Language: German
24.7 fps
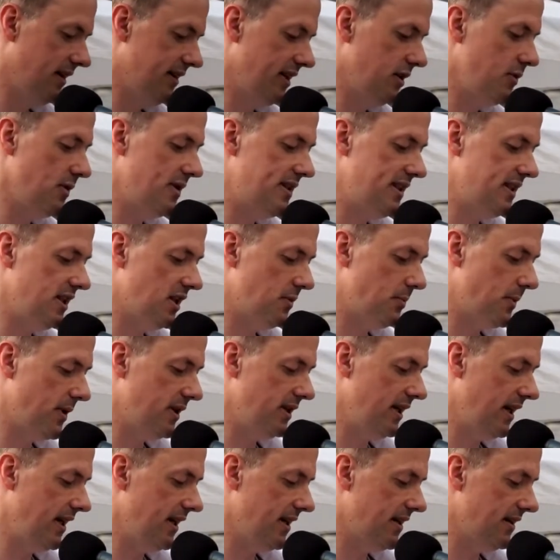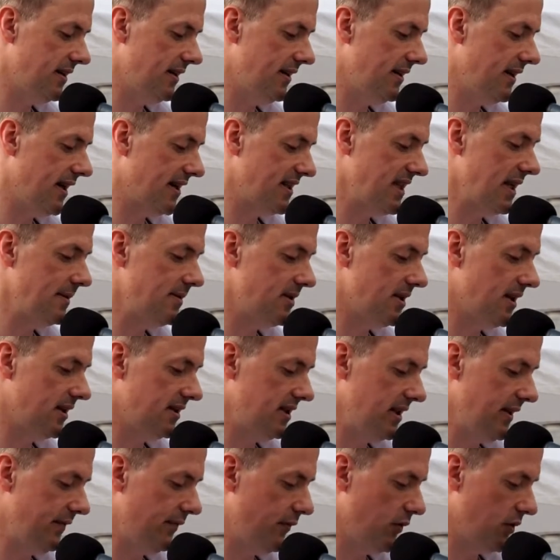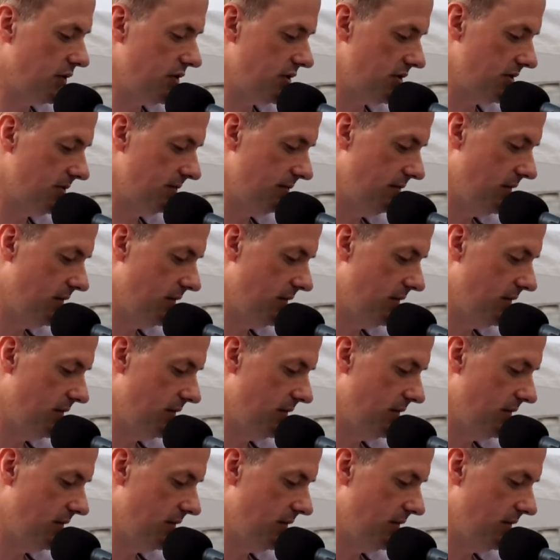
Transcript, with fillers: denunziert man jeden, der selbst aktiv wird.